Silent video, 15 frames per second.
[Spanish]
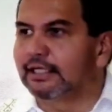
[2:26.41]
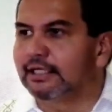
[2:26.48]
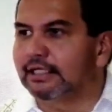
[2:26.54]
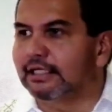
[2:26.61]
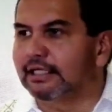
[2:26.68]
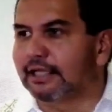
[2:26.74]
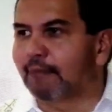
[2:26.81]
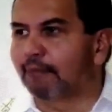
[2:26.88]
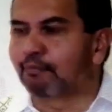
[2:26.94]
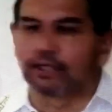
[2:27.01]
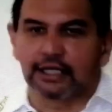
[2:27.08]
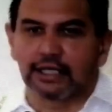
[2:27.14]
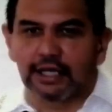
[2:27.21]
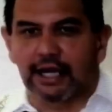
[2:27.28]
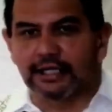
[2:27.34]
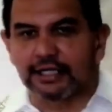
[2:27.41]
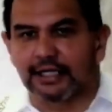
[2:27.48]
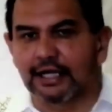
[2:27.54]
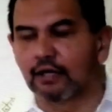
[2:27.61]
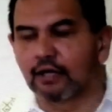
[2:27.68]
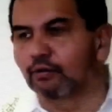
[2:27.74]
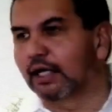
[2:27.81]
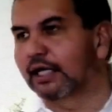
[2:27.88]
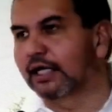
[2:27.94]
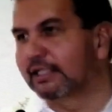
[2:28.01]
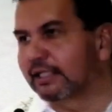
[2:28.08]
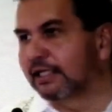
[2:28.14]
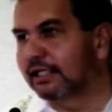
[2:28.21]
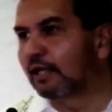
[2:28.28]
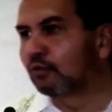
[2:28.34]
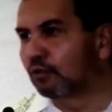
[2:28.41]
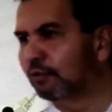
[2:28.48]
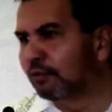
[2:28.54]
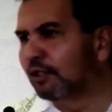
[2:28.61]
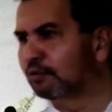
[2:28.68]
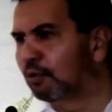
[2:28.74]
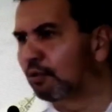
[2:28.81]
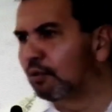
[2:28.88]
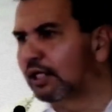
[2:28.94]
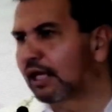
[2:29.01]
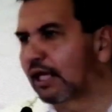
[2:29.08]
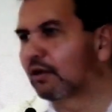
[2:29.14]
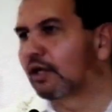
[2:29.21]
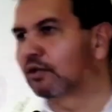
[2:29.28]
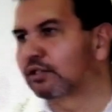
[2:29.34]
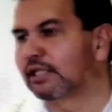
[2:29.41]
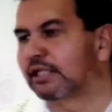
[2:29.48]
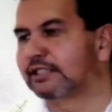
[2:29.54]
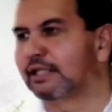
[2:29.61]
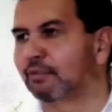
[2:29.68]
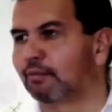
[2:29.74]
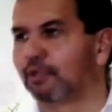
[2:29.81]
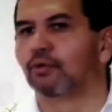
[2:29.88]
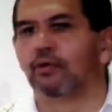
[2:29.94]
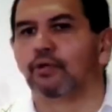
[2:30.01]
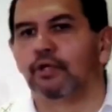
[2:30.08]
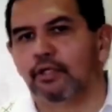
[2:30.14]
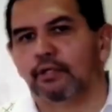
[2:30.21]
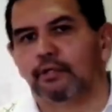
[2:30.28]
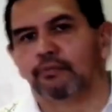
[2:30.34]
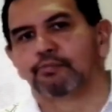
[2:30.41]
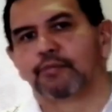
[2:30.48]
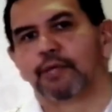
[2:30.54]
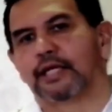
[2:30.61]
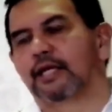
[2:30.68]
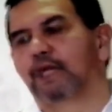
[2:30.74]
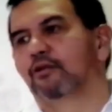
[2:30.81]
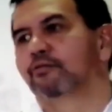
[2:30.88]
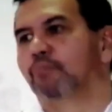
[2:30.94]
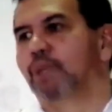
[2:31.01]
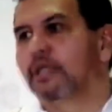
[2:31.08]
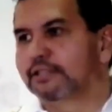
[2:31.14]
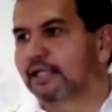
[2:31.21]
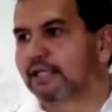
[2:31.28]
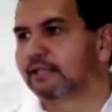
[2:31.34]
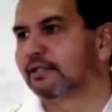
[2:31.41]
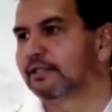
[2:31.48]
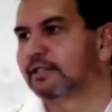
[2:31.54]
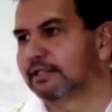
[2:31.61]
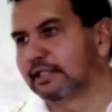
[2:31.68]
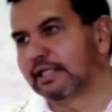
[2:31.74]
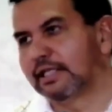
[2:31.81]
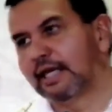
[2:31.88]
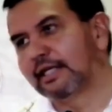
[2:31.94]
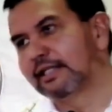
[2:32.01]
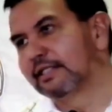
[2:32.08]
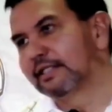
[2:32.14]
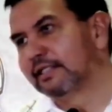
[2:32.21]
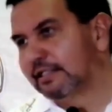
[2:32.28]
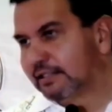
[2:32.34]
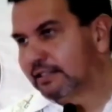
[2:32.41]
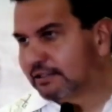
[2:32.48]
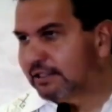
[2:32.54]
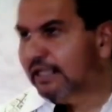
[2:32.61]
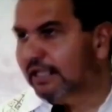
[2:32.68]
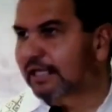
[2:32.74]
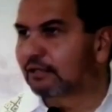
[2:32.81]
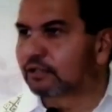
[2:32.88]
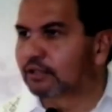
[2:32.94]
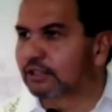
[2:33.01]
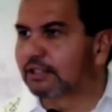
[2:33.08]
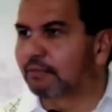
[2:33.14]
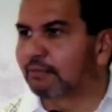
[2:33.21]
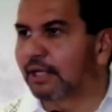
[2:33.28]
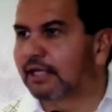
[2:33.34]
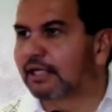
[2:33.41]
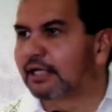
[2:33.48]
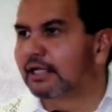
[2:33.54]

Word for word: Y ya, porque ayer alguna gente que algunos medios publicaron la nota decían, bueno, pues, ¿para qué los muestran? Este, ya sáquenlos a chambear.